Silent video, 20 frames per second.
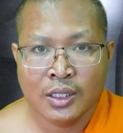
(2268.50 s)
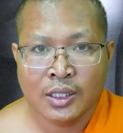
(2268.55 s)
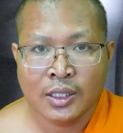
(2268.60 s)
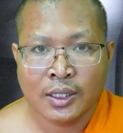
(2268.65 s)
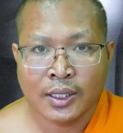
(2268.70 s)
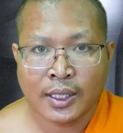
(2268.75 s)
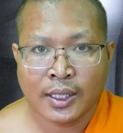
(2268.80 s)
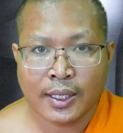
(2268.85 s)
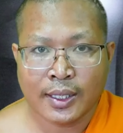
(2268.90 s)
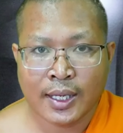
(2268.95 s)

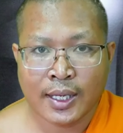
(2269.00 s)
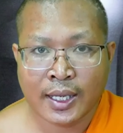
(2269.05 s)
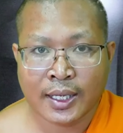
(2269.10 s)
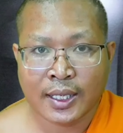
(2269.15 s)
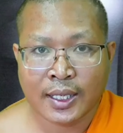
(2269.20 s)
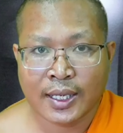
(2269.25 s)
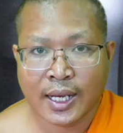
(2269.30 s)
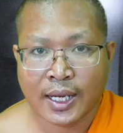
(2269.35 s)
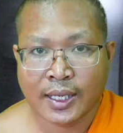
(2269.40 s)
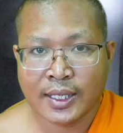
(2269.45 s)
là lẽ
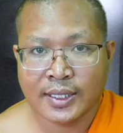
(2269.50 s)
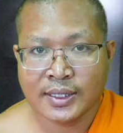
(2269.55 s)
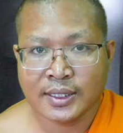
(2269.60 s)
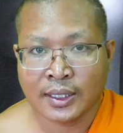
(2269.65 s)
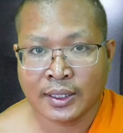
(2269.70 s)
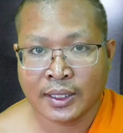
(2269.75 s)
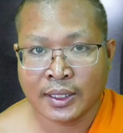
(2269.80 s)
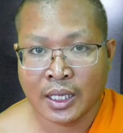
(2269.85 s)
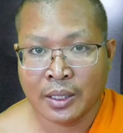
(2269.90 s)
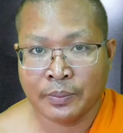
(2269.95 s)
cái nào này sát
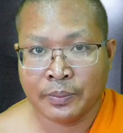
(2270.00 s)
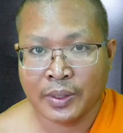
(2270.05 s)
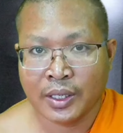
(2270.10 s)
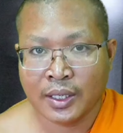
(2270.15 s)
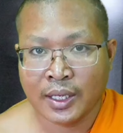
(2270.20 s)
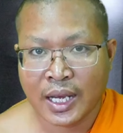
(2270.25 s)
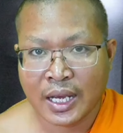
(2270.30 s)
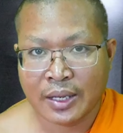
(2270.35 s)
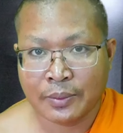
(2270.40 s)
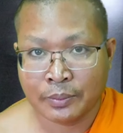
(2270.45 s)
tệ về
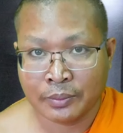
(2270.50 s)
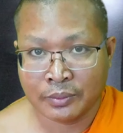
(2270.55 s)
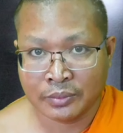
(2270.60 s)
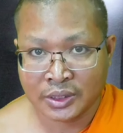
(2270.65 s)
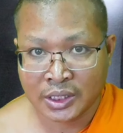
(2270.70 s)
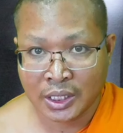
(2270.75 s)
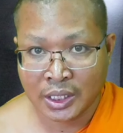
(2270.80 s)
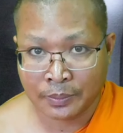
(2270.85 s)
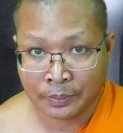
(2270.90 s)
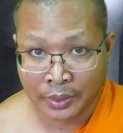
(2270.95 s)
lẽ
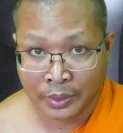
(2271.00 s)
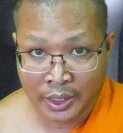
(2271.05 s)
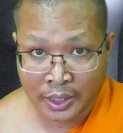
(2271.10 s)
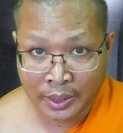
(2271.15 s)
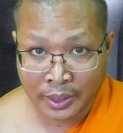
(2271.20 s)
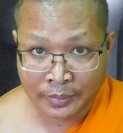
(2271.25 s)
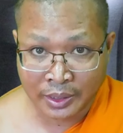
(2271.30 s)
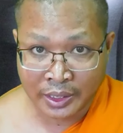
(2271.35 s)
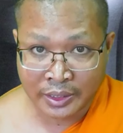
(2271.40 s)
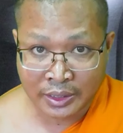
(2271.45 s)
chỉ
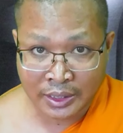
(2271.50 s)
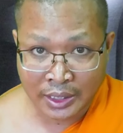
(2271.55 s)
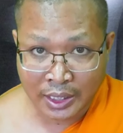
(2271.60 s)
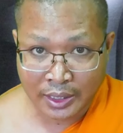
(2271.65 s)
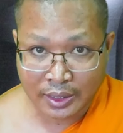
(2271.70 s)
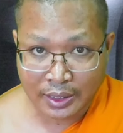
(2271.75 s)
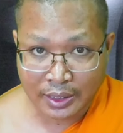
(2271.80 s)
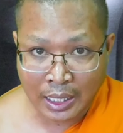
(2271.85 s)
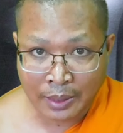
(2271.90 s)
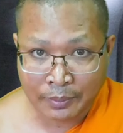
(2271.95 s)
thiệp này chất
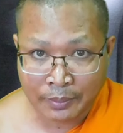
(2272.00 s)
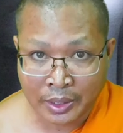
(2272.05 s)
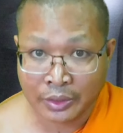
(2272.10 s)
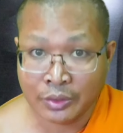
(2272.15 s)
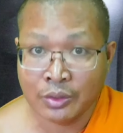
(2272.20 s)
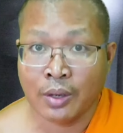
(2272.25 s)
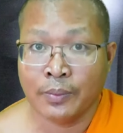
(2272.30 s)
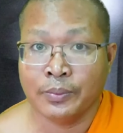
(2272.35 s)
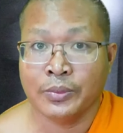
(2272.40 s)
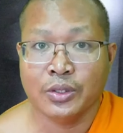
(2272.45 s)
đây mình
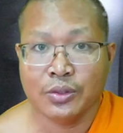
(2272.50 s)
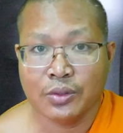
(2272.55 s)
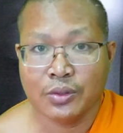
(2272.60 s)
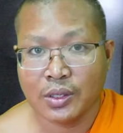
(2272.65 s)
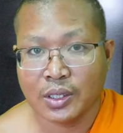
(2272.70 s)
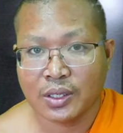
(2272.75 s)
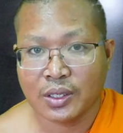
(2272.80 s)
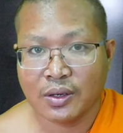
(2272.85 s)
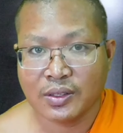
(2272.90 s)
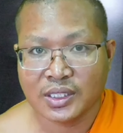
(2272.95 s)
nhộp nhô
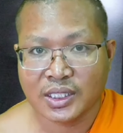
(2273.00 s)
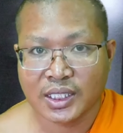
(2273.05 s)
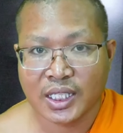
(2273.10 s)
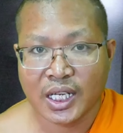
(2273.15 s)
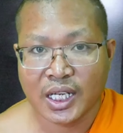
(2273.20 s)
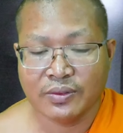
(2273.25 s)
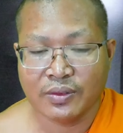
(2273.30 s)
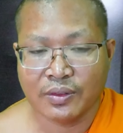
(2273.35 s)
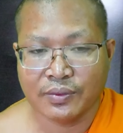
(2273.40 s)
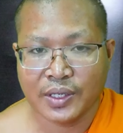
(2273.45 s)
không gì
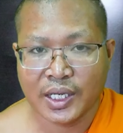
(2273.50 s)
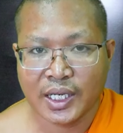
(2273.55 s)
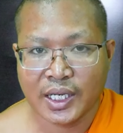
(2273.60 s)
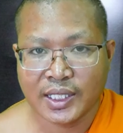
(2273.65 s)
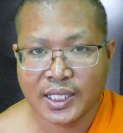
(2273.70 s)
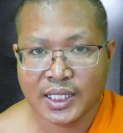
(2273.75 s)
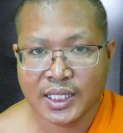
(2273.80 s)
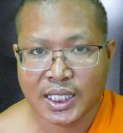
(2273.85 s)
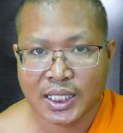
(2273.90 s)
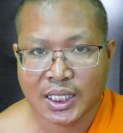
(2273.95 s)
đây vòng về
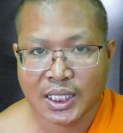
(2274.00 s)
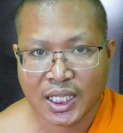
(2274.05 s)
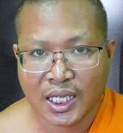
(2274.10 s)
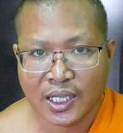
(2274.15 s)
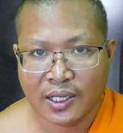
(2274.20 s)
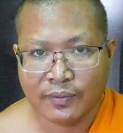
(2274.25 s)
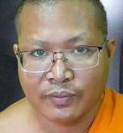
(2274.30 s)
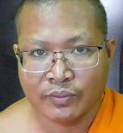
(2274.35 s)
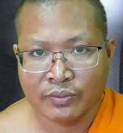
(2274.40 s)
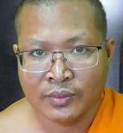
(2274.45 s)
này sát
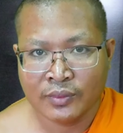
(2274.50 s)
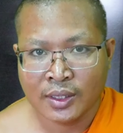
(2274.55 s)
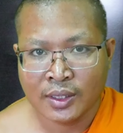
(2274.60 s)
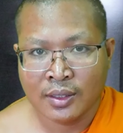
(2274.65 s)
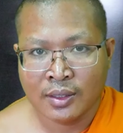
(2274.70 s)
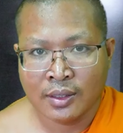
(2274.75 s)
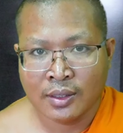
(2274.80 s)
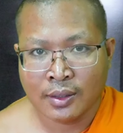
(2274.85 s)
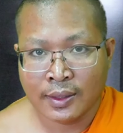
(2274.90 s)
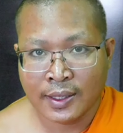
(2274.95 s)
tệ
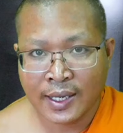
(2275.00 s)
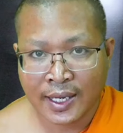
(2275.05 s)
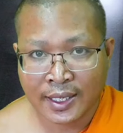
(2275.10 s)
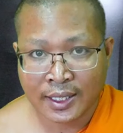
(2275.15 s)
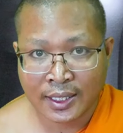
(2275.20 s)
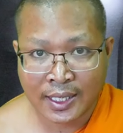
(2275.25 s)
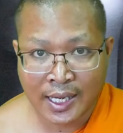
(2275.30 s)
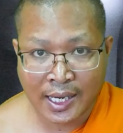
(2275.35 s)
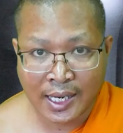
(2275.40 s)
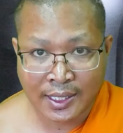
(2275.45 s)
lẽ
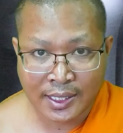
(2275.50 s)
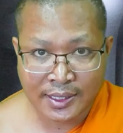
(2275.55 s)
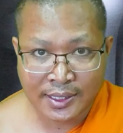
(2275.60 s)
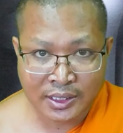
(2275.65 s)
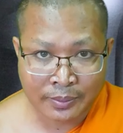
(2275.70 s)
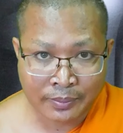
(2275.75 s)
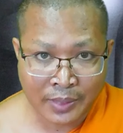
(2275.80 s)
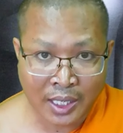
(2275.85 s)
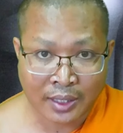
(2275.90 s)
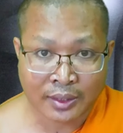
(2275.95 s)
cái nát này
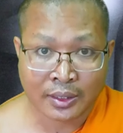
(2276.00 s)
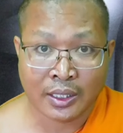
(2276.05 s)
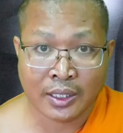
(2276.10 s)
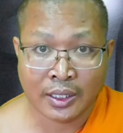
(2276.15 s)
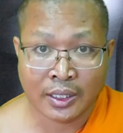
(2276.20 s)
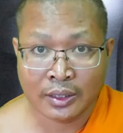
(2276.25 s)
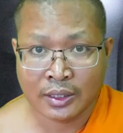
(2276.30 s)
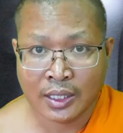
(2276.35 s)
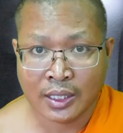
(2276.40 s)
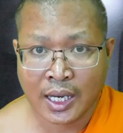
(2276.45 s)
xem mà thị
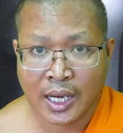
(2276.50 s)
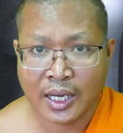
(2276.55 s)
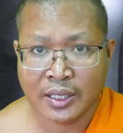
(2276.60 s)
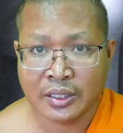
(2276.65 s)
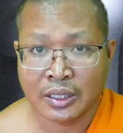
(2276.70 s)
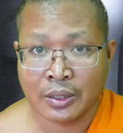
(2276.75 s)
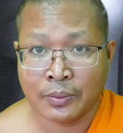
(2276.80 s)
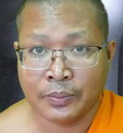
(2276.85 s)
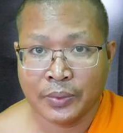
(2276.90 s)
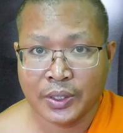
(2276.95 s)
tha
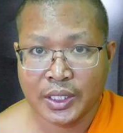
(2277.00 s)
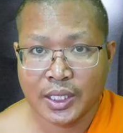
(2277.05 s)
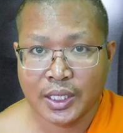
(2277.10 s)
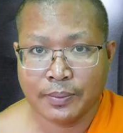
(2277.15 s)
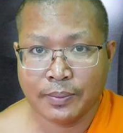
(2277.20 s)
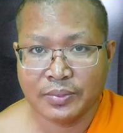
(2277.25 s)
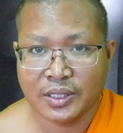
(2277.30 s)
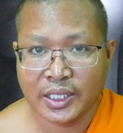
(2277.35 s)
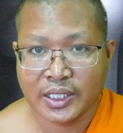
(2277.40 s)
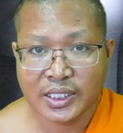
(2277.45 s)
chỉ hiệp
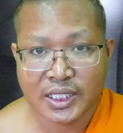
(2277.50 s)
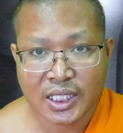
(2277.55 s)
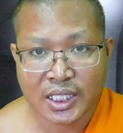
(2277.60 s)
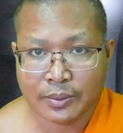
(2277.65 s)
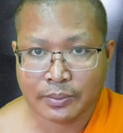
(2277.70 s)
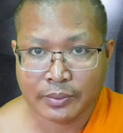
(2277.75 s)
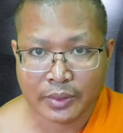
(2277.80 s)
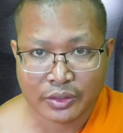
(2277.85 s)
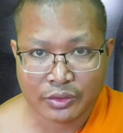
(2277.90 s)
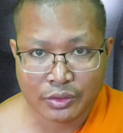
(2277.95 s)
để chất
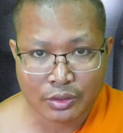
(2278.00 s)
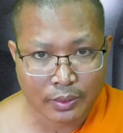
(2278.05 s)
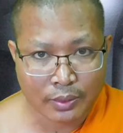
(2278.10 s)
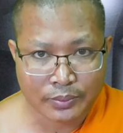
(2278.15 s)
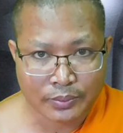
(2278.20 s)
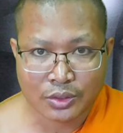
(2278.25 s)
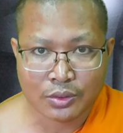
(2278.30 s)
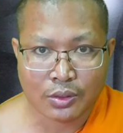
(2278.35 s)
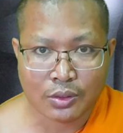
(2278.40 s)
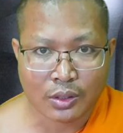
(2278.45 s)
mình nhộp
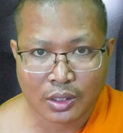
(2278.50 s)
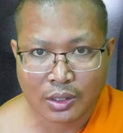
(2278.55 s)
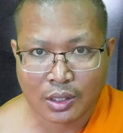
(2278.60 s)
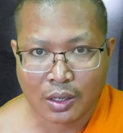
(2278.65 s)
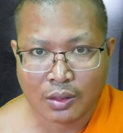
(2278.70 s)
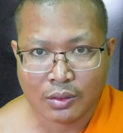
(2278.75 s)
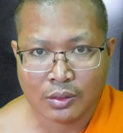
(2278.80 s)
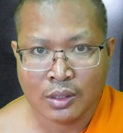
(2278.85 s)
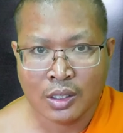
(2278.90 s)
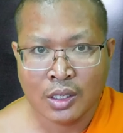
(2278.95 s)
nhúa
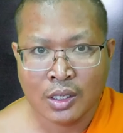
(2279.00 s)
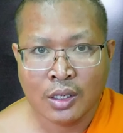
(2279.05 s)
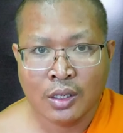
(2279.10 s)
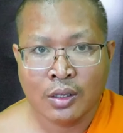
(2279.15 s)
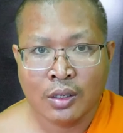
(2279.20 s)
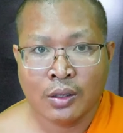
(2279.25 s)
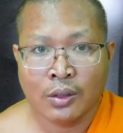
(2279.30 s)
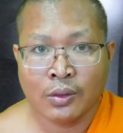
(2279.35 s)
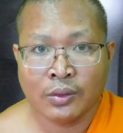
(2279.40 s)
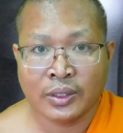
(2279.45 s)
đóng
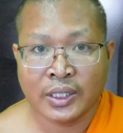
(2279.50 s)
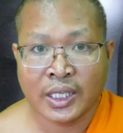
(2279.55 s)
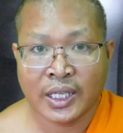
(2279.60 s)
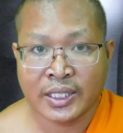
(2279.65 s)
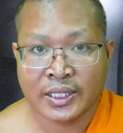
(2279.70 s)
ột thể